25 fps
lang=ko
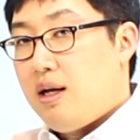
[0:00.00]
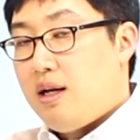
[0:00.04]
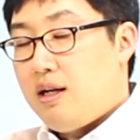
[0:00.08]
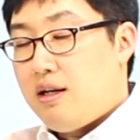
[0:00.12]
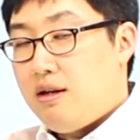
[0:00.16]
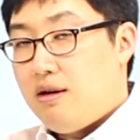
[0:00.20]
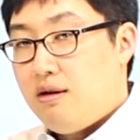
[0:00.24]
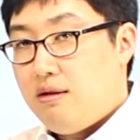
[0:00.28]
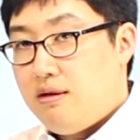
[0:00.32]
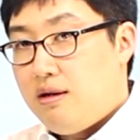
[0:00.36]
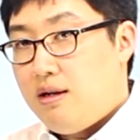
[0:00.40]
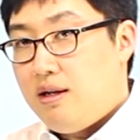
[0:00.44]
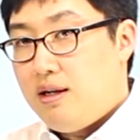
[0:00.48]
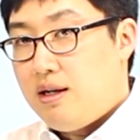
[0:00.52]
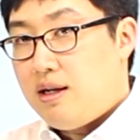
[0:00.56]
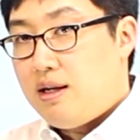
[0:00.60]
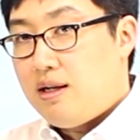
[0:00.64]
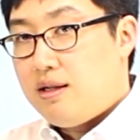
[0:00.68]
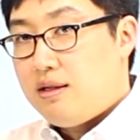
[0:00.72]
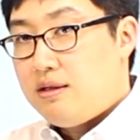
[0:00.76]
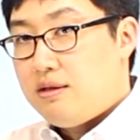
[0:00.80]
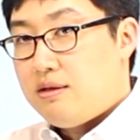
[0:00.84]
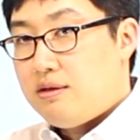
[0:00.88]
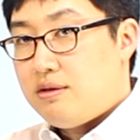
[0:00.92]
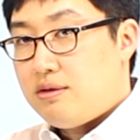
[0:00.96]

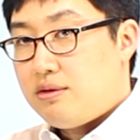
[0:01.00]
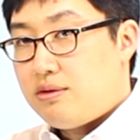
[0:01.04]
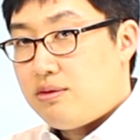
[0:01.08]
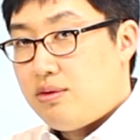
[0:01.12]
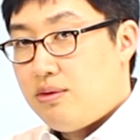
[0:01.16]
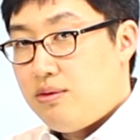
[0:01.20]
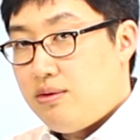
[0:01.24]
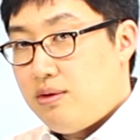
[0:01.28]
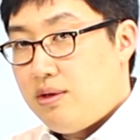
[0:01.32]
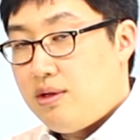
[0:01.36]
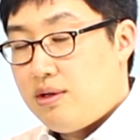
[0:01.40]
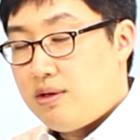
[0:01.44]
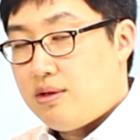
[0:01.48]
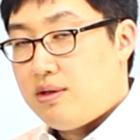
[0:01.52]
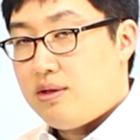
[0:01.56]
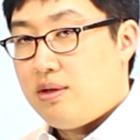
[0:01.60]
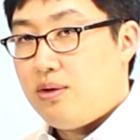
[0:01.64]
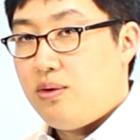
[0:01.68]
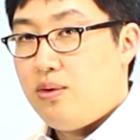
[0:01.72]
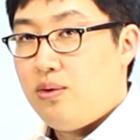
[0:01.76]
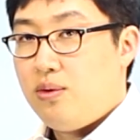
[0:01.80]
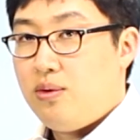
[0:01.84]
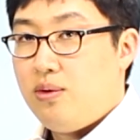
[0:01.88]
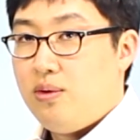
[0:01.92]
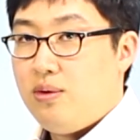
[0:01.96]
영리한 소년
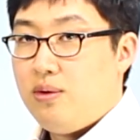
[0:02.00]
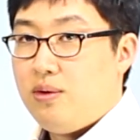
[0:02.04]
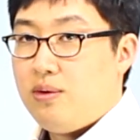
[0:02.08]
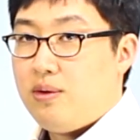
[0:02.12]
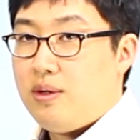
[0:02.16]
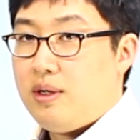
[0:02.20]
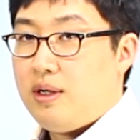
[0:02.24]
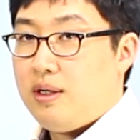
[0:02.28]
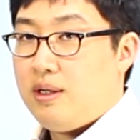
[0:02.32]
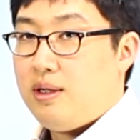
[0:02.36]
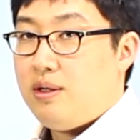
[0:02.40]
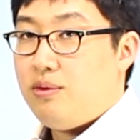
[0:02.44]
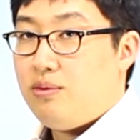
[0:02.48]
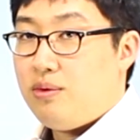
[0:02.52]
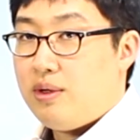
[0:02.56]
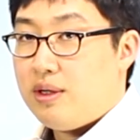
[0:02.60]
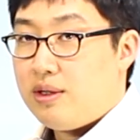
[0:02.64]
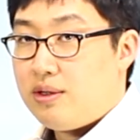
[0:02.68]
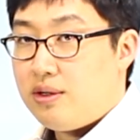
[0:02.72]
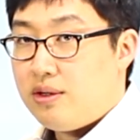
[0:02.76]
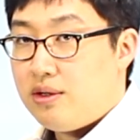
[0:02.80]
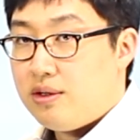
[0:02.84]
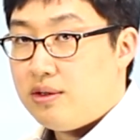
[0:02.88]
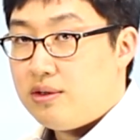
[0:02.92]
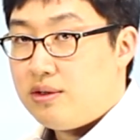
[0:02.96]
요거 하기
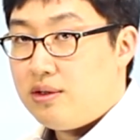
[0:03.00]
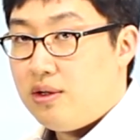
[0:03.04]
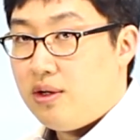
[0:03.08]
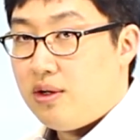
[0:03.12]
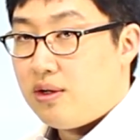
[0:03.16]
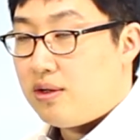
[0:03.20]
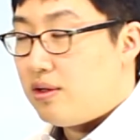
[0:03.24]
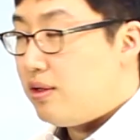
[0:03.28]
위해서였죠.